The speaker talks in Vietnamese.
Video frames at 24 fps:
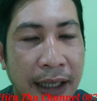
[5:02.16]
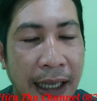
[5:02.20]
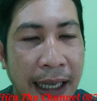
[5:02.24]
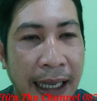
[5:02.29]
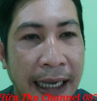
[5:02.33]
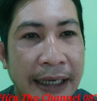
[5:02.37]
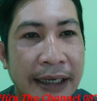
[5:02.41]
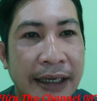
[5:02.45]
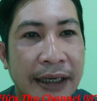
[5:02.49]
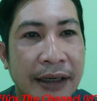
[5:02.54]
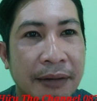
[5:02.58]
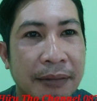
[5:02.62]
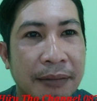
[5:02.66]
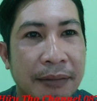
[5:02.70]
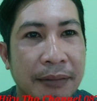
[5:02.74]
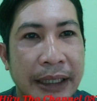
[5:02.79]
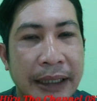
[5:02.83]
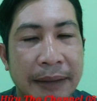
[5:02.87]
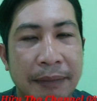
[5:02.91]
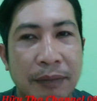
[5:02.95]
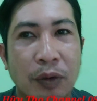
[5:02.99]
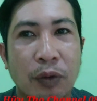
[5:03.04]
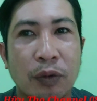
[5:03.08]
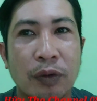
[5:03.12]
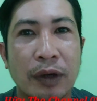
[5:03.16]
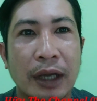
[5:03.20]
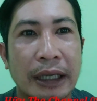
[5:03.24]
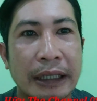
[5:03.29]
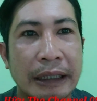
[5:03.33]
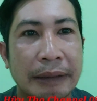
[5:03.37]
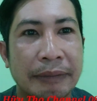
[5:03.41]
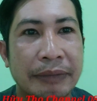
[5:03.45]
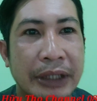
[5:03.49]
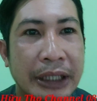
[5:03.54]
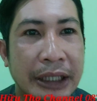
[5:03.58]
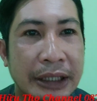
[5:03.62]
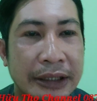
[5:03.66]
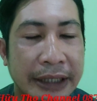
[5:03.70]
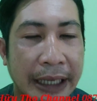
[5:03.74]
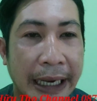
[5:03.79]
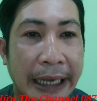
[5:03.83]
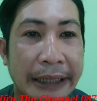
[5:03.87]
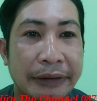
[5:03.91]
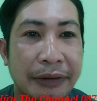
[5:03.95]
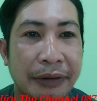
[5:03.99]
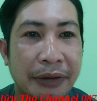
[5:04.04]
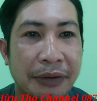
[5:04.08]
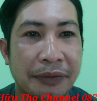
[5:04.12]
thứ hai á mà em muốn lên em chia
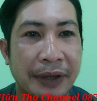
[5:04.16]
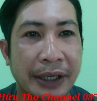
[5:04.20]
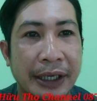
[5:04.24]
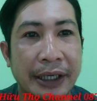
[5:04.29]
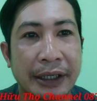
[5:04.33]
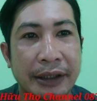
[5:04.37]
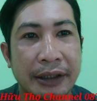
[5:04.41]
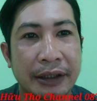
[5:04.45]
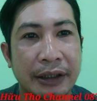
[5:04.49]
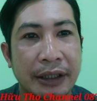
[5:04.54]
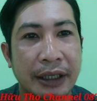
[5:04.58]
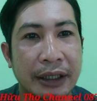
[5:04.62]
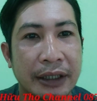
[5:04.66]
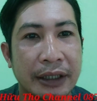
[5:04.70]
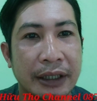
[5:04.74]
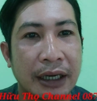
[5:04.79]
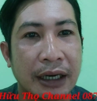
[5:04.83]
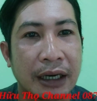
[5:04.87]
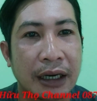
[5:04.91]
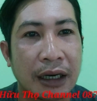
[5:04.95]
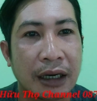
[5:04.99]
sẻ cho quý vị thì